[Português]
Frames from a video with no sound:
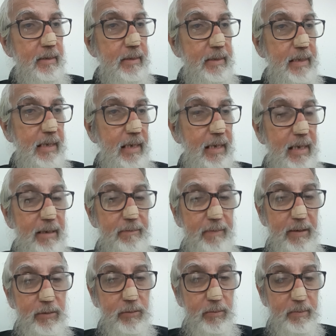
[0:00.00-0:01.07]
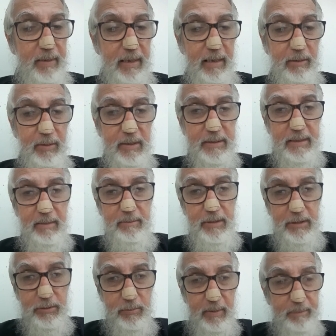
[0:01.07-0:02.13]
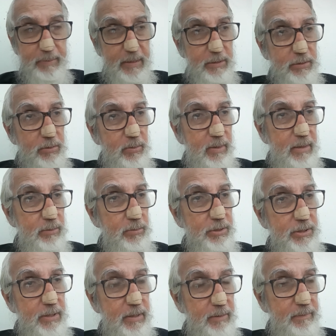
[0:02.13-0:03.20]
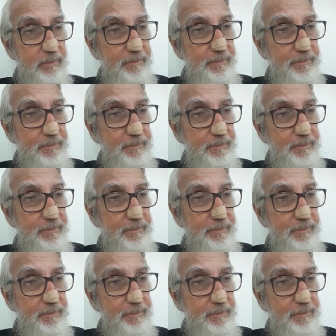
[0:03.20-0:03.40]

que eleva milagrosamente uma pessoa do chão.